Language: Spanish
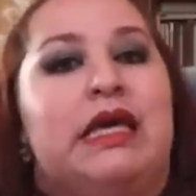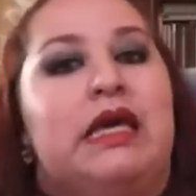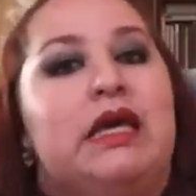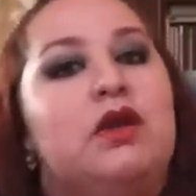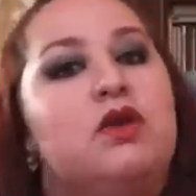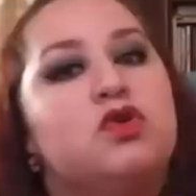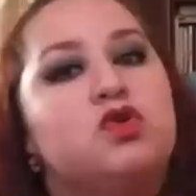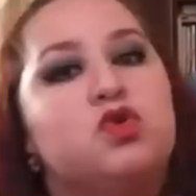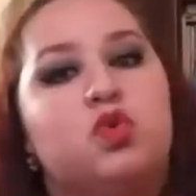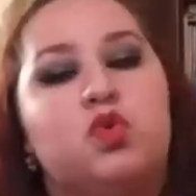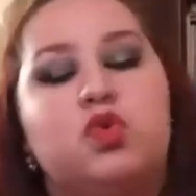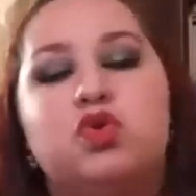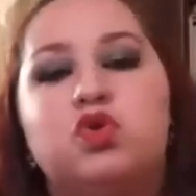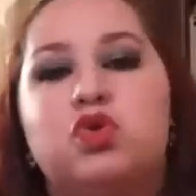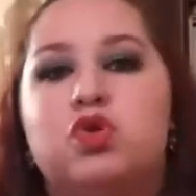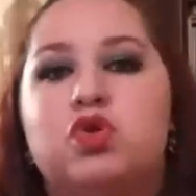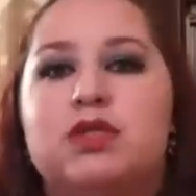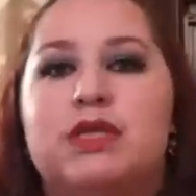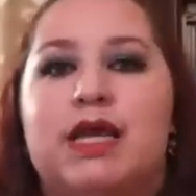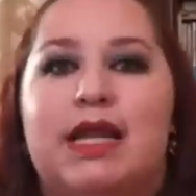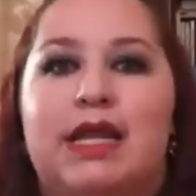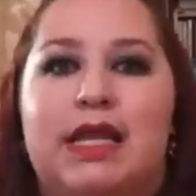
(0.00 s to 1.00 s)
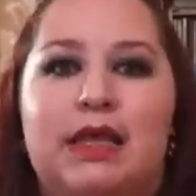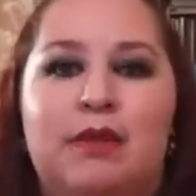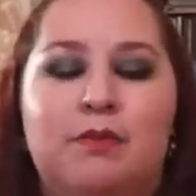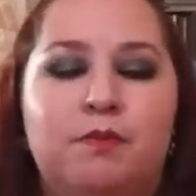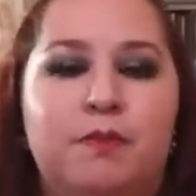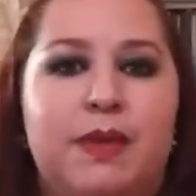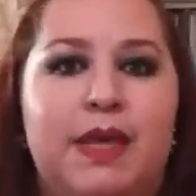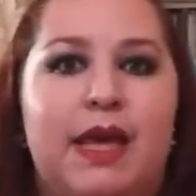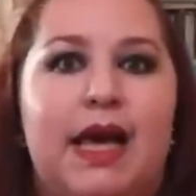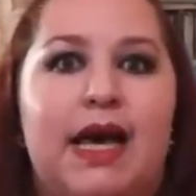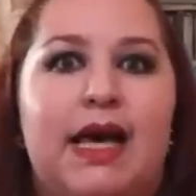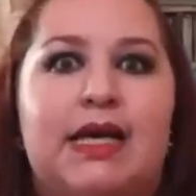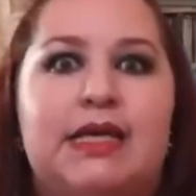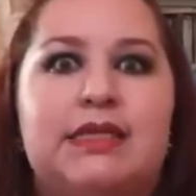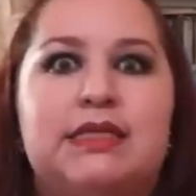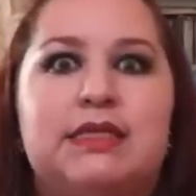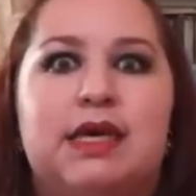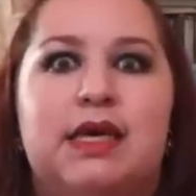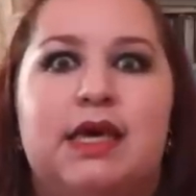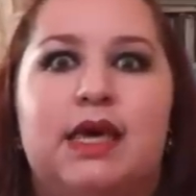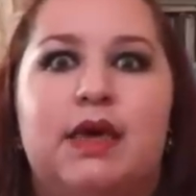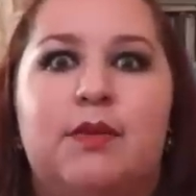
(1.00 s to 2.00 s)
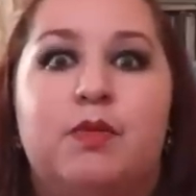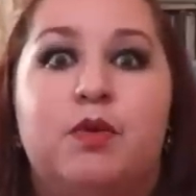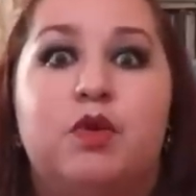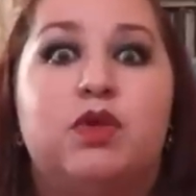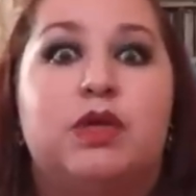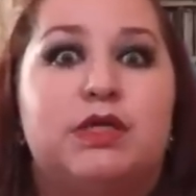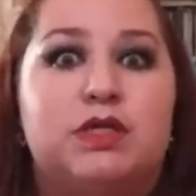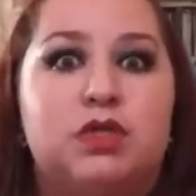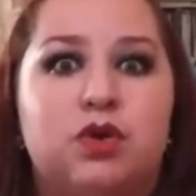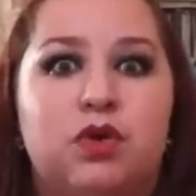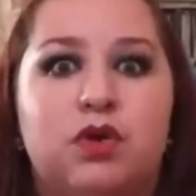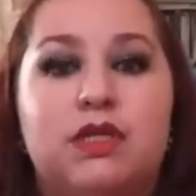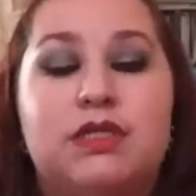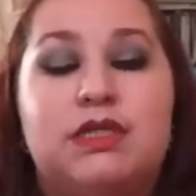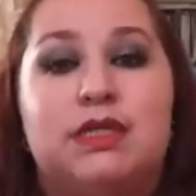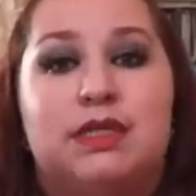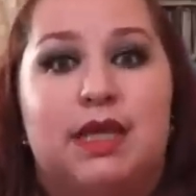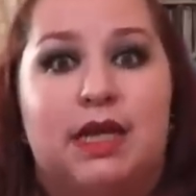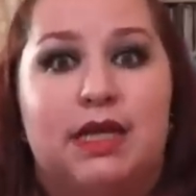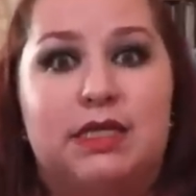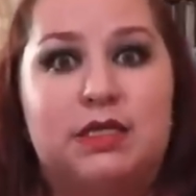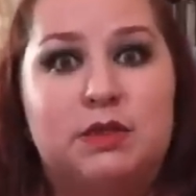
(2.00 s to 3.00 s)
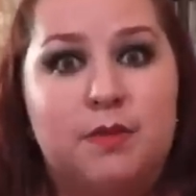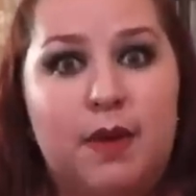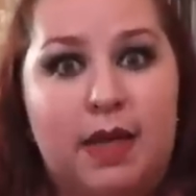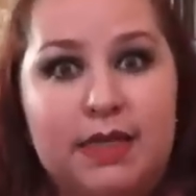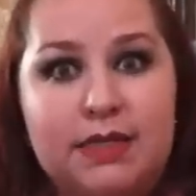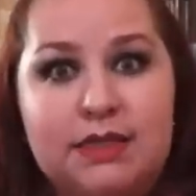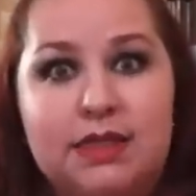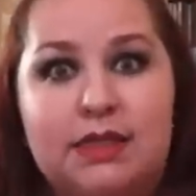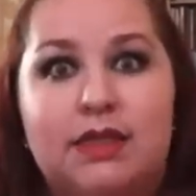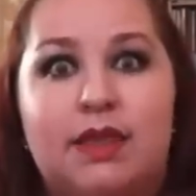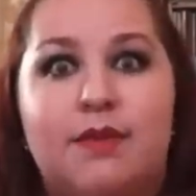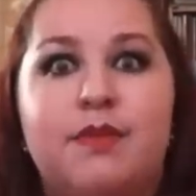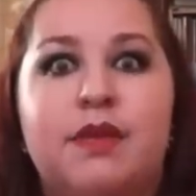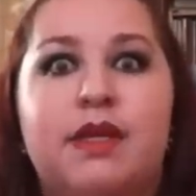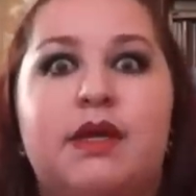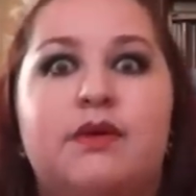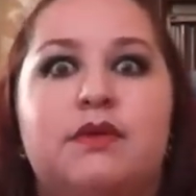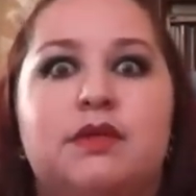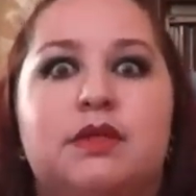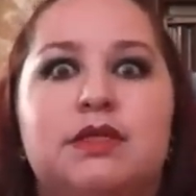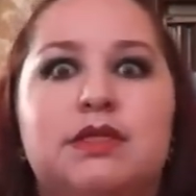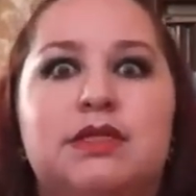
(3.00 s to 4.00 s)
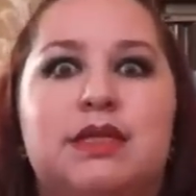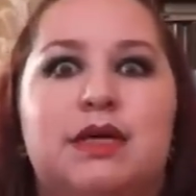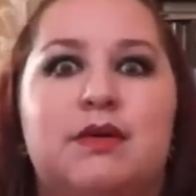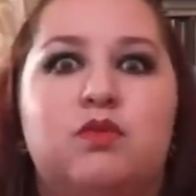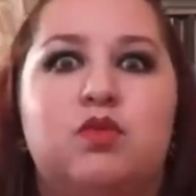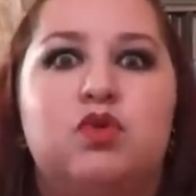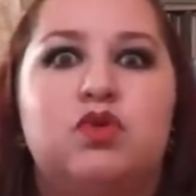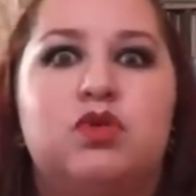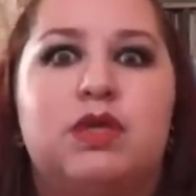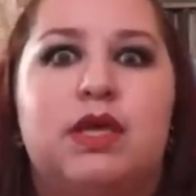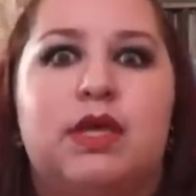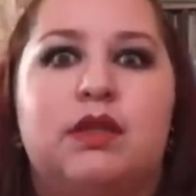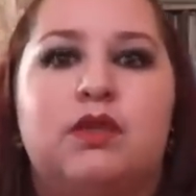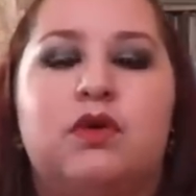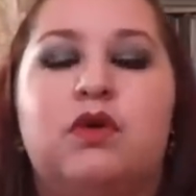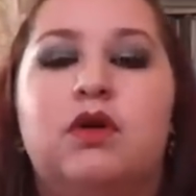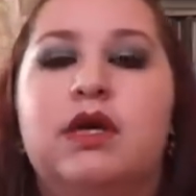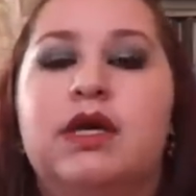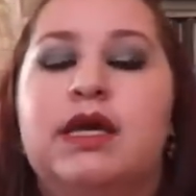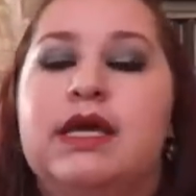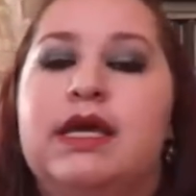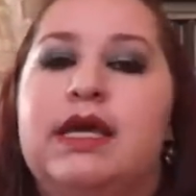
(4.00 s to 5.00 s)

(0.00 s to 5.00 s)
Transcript: Y los cursos de limpias, eh, protecciones y talismanes que también ahorita estamos dando,